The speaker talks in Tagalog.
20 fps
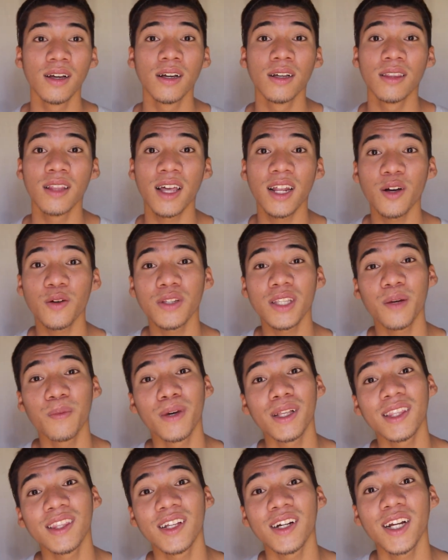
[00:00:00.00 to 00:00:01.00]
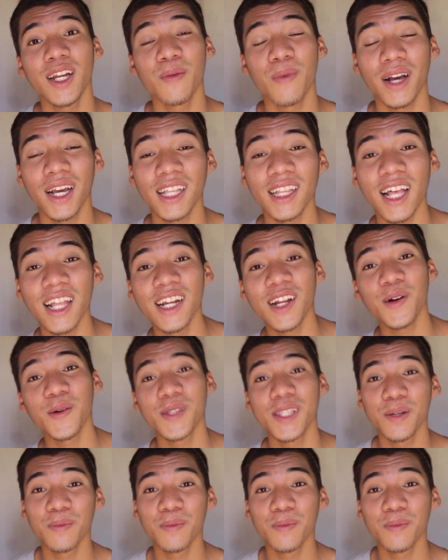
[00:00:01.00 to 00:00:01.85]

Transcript: Nara ko sa baterya, makita na ko sa